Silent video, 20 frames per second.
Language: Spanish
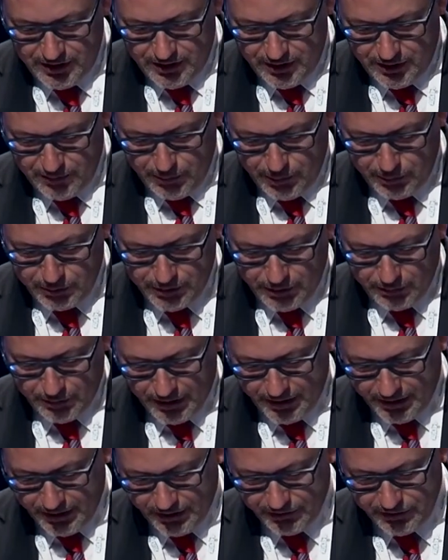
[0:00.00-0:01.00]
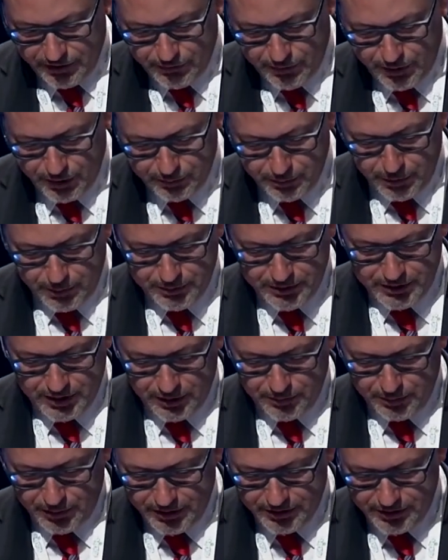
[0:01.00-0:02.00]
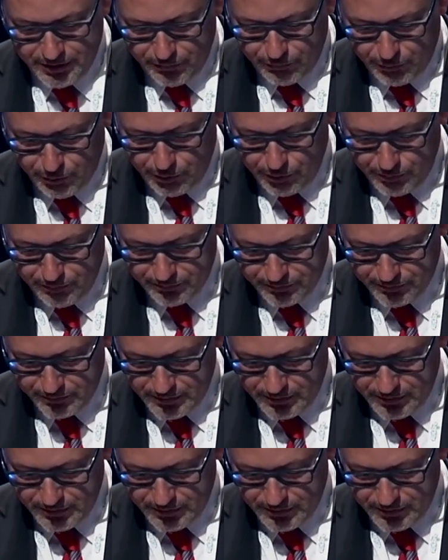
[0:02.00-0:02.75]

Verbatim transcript: Vamos a hablar de las cifras previstas para este fórum.